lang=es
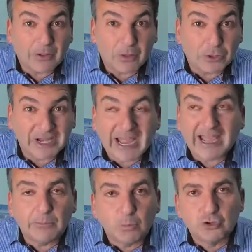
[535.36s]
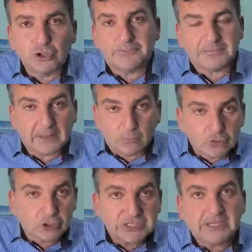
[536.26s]
cuando era El Mundo, del
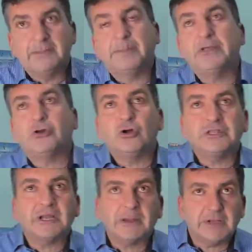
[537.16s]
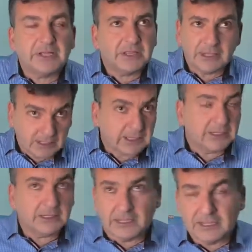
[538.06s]
Mundo, sí, el de Pedro J. Ramírez,
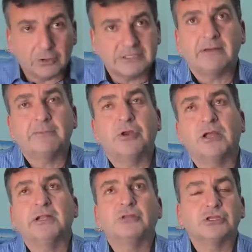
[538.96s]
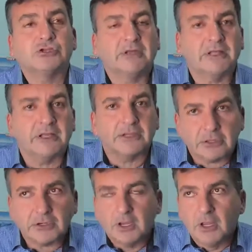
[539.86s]
que, creo que estaba por aquel entonces todavía de
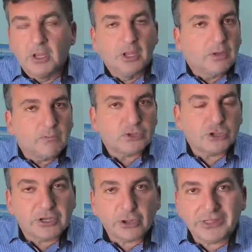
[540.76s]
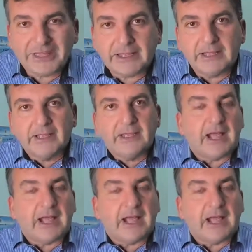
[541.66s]
director, pues yo he ido de